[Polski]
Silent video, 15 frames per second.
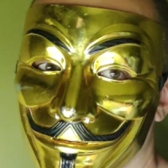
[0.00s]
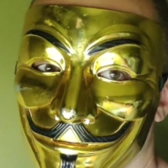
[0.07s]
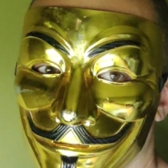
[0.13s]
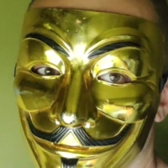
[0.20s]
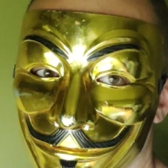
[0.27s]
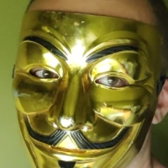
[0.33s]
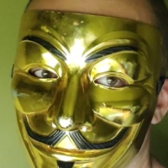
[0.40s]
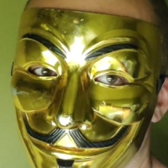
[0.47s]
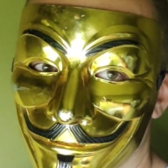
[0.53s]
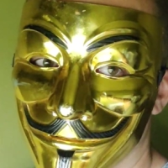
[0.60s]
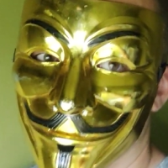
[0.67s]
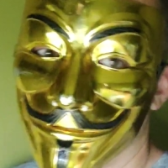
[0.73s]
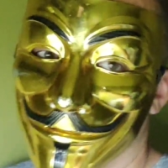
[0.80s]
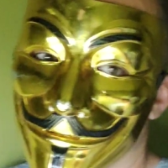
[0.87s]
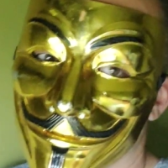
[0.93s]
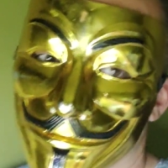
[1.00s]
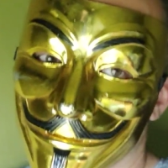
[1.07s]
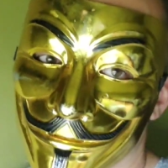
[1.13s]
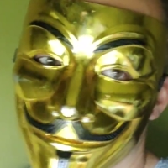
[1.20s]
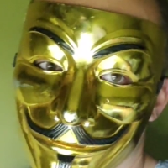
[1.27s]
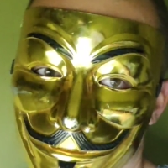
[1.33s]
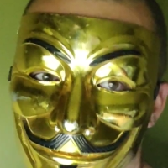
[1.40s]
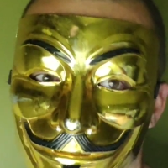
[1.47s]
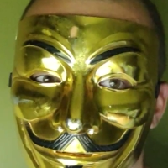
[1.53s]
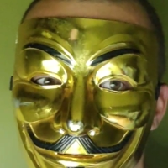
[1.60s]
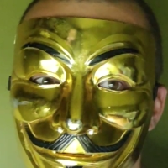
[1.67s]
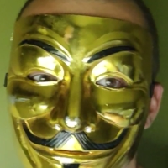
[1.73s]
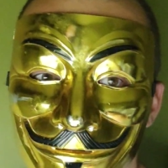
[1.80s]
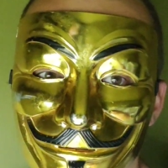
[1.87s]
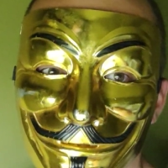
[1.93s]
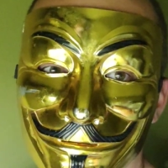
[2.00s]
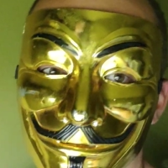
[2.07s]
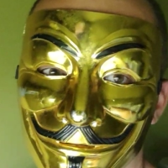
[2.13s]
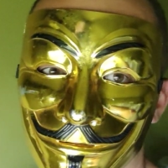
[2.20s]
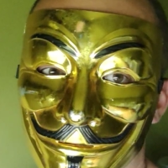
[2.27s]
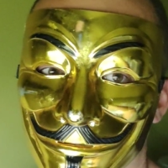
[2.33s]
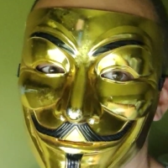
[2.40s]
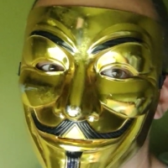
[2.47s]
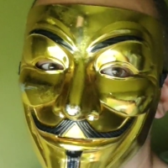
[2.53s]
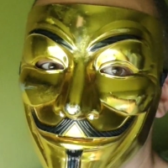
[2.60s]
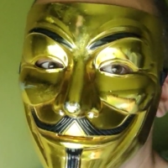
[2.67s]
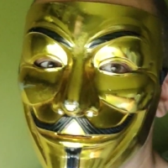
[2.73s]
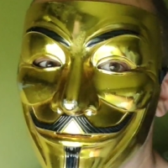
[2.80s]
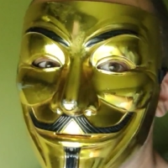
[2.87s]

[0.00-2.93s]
Kolejna rzecz, no oczywiście musisz być subskrybentem.